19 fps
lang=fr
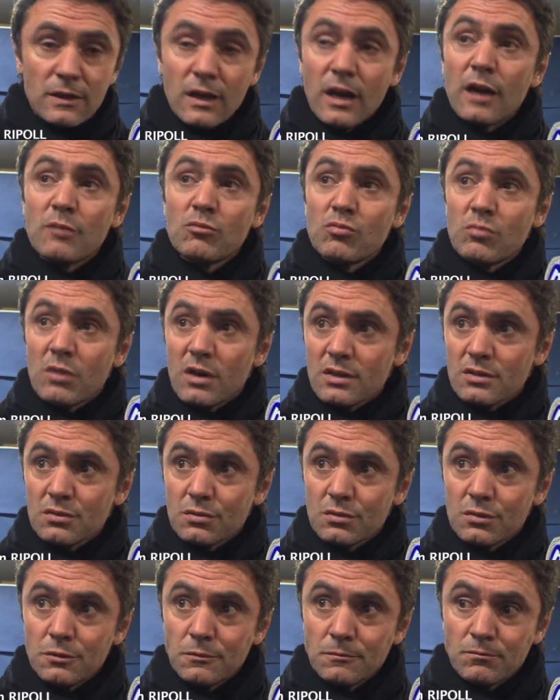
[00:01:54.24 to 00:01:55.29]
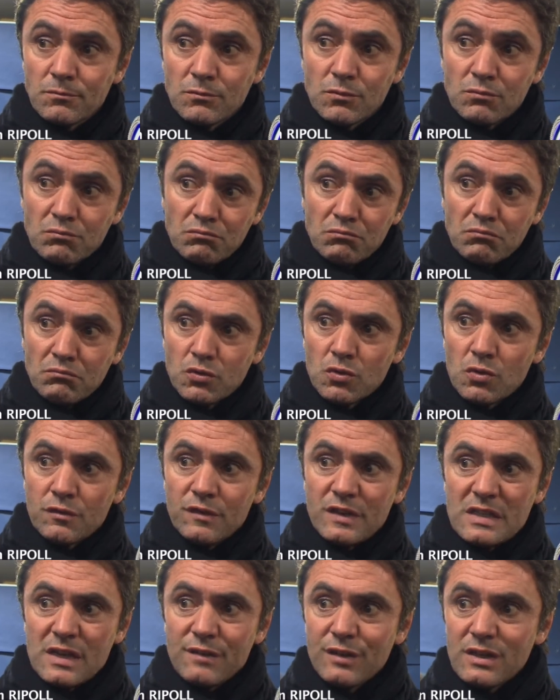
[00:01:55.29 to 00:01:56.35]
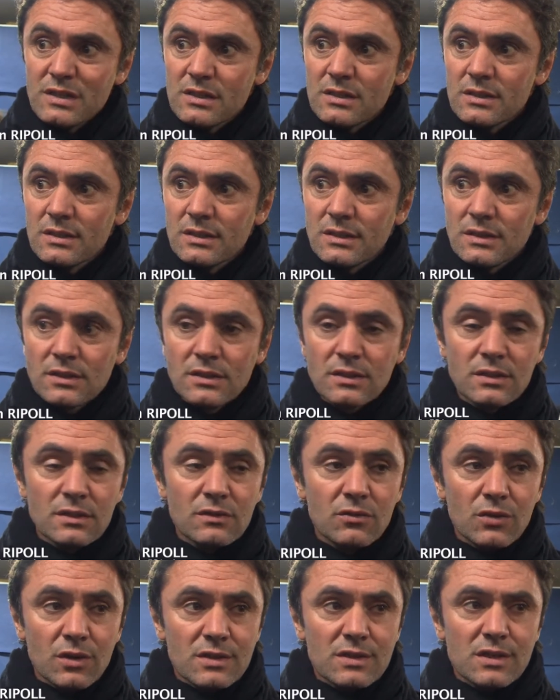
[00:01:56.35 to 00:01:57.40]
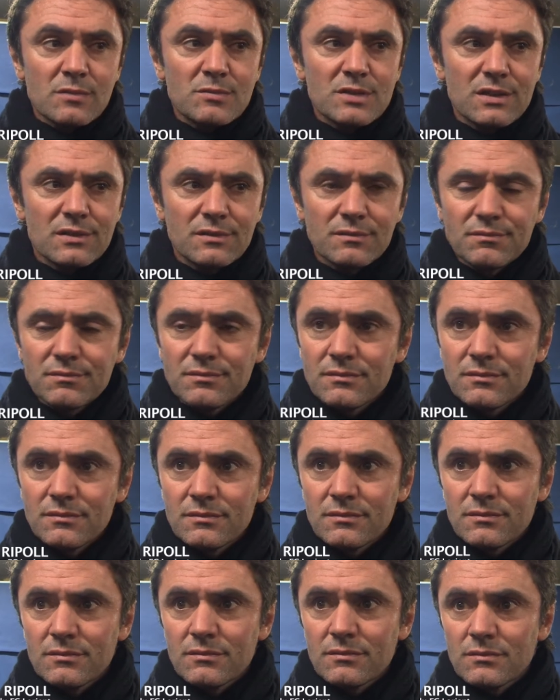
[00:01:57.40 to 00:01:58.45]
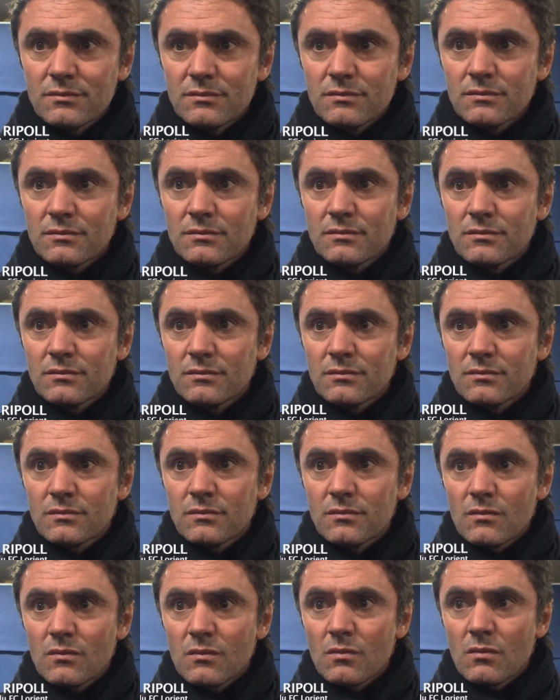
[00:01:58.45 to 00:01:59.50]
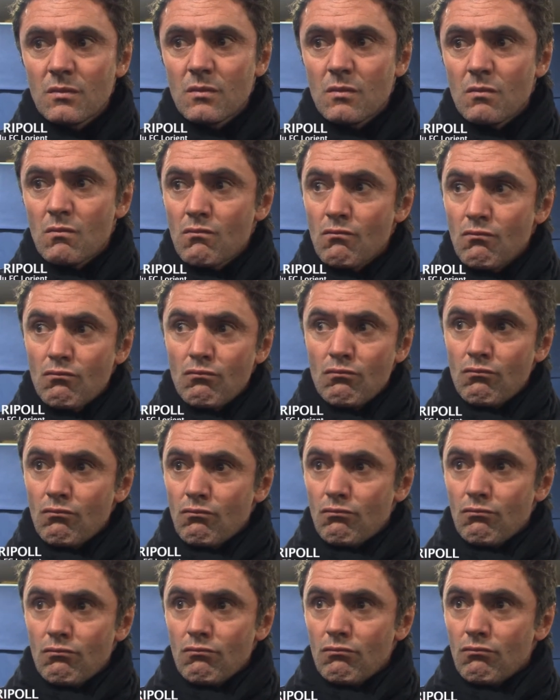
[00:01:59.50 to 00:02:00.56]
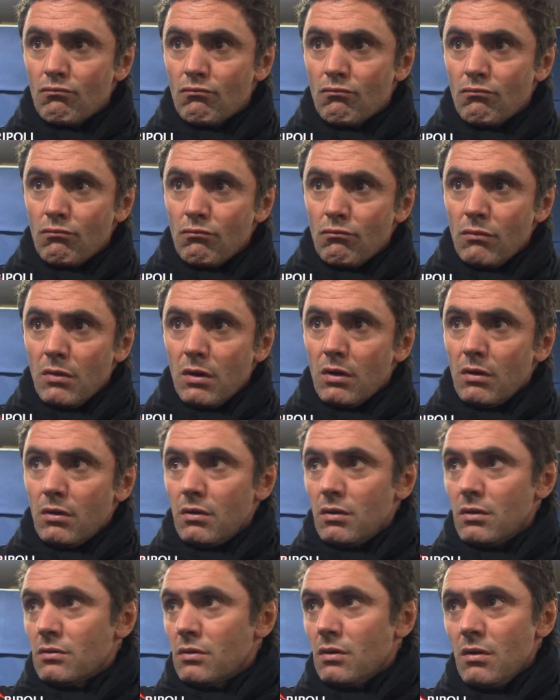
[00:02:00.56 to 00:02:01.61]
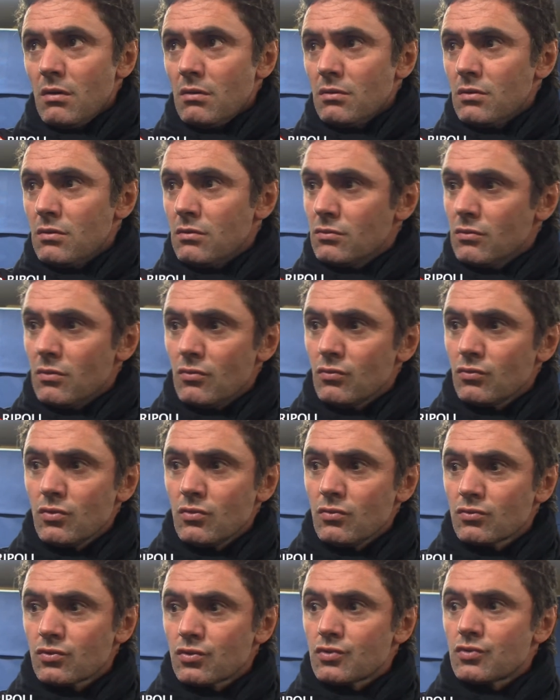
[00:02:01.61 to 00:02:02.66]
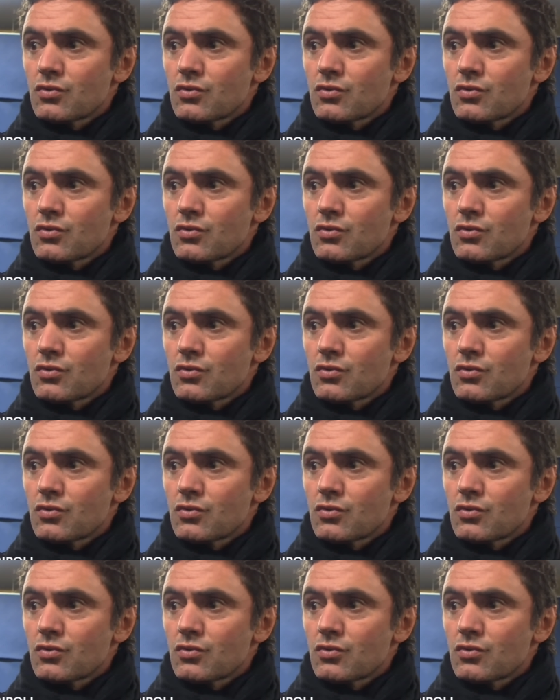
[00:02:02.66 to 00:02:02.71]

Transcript: Amouma sur sur le face à face. Voilà, c'est comme ça. La différence, est là avait un petit plus euh, Non, non, non, non. Ce